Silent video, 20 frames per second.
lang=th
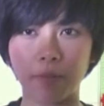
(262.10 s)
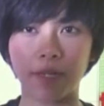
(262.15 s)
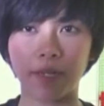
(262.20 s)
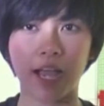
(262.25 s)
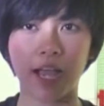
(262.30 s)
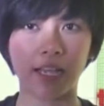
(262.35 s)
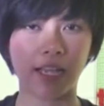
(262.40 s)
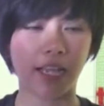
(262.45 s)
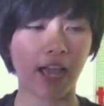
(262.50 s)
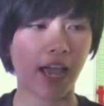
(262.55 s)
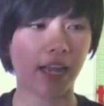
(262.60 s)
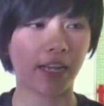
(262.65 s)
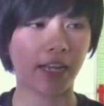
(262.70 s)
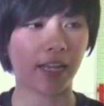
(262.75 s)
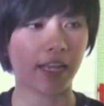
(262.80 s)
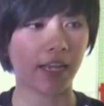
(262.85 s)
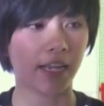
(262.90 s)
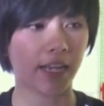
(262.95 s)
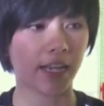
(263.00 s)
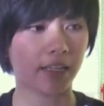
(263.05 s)
เป็นทางการอะ
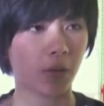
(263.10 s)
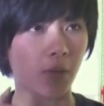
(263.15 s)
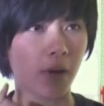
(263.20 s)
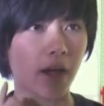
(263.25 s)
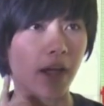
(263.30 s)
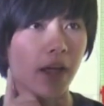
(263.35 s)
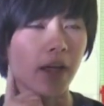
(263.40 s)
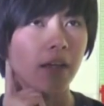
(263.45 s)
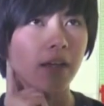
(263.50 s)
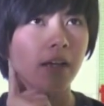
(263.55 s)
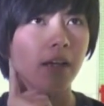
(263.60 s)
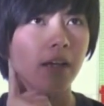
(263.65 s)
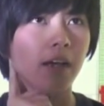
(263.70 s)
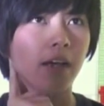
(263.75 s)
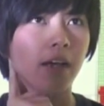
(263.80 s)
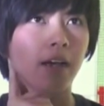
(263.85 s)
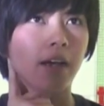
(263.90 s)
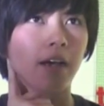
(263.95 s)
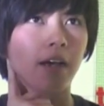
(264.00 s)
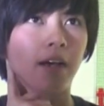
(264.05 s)
ไรยังไง แต่ว่า
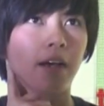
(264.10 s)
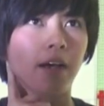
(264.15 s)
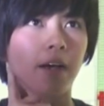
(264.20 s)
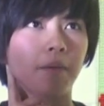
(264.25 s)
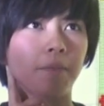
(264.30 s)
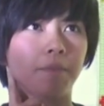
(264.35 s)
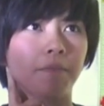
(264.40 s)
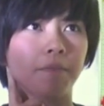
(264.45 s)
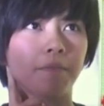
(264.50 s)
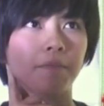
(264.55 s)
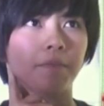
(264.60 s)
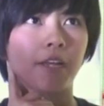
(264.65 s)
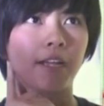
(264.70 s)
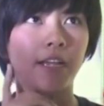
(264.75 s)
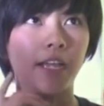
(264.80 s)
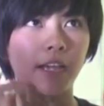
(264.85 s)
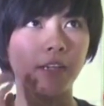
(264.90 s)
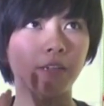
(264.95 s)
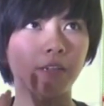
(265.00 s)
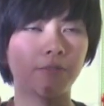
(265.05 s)
ตอน
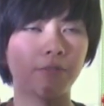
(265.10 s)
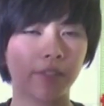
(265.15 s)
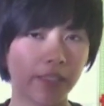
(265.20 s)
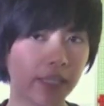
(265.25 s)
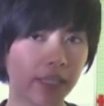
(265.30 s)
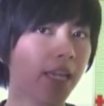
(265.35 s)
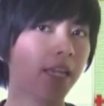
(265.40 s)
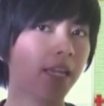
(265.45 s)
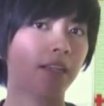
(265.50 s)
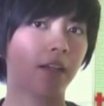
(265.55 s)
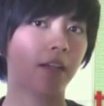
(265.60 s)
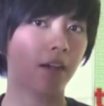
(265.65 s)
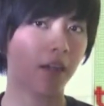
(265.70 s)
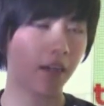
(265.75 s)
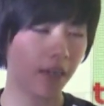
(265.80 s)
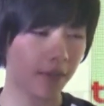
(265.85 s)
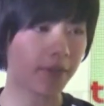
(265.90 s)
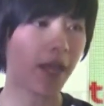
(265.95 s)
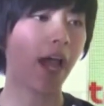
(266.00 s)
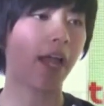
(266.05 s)
นี้คือฟิตติ้งแล้วก็
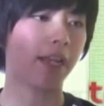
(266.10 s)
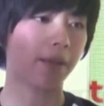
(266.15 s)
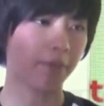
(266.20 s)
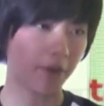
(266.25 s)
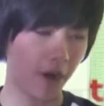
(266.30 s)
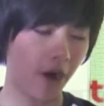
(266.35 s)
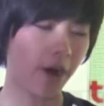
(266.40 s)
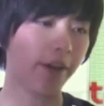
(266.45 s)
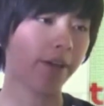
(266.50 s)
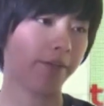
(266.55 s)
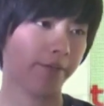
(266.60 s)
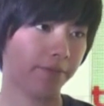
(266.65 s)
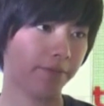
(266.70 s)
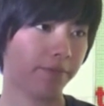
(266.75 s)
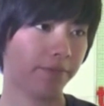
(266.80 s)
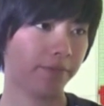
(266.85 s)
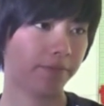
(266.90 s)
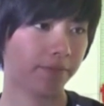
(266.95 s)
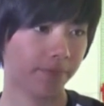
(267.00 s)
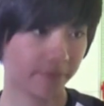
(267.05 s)
เริ่มถ่ายเรียบร้อย
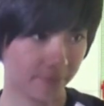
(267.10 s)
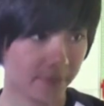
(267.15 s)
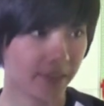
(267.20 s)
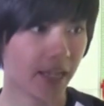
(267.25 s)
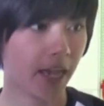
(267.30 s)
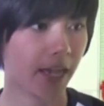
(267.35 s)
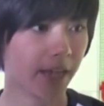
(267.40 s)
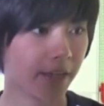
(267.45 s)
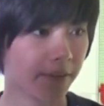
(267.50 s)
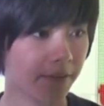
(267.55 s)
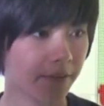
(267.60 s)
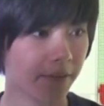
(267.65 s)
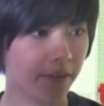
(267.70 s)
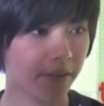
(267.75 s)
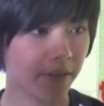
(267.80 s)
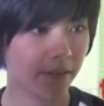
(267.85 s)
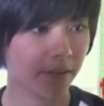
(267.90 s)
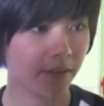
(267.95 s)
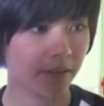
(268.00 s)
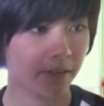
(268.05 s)
ใช่
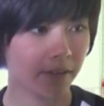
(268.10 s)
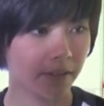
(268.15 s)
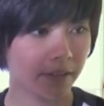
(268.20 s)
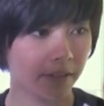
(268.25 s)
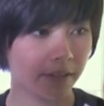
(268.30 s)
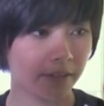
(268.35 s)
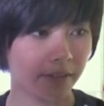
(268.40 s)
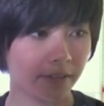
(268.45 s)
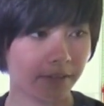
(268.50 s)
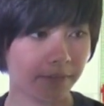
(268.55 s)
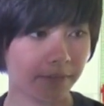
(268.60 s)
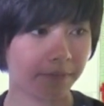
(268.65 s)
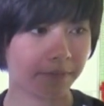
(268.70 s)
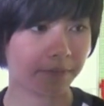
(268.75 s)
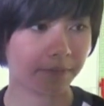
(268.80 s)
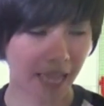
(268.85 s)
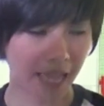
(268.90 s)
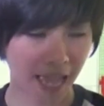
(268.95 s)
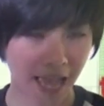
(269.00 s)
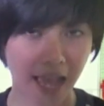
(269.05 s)
ยาว
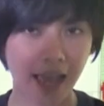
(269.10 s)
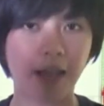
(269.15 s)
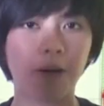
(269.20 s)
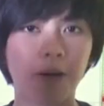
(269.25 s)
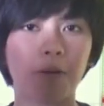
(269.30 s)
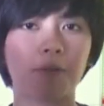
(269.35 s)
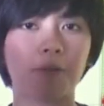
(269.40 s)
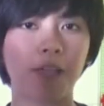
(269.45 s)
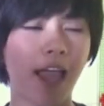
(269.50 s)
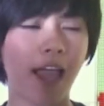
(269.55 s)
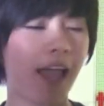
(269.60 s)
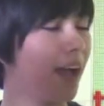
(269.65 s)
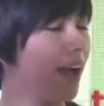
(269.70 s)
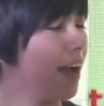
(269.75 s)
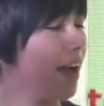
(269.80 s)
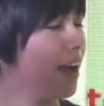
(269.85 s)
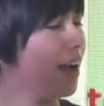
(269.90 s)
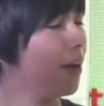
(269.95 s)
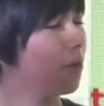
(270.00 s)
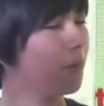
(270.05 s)
ยาวยา
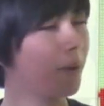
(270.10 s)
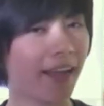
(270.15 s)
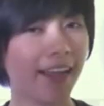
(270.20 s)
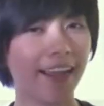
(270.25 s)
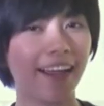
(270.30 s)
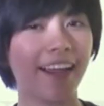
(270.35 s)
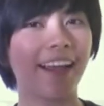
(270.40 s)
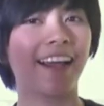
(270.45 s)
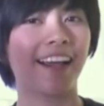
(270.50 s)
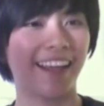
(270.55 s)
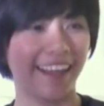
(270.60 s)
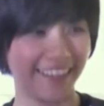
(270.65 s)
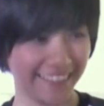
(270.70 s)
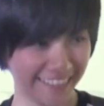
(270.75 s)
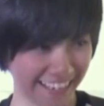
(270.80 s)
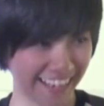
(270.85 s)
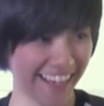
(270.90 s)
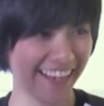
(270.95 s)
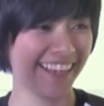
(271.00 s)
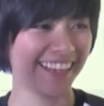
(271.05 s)
วมากค่ะ
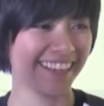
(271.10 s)
ใช่